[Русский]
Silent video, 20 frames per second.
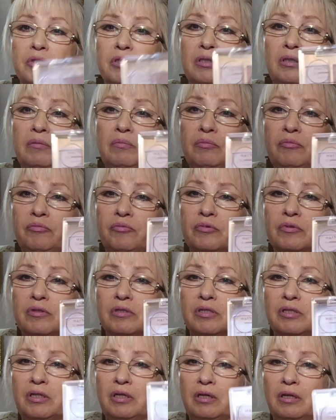Team
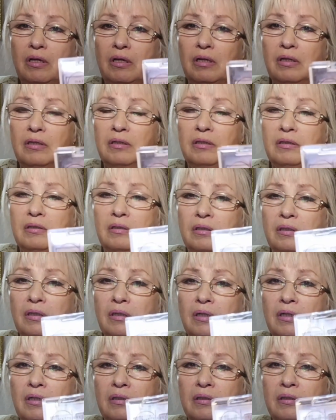серия, это
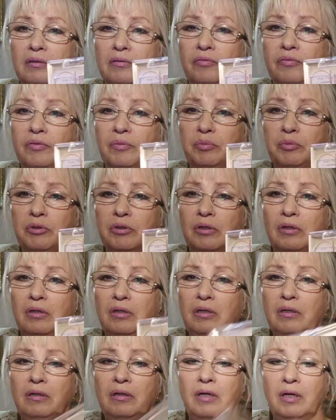от
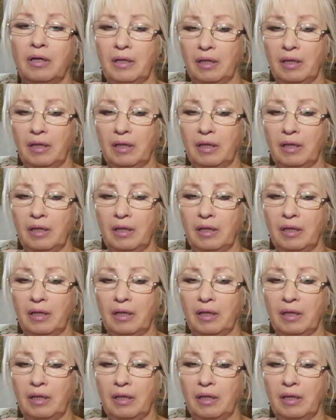Faberlic.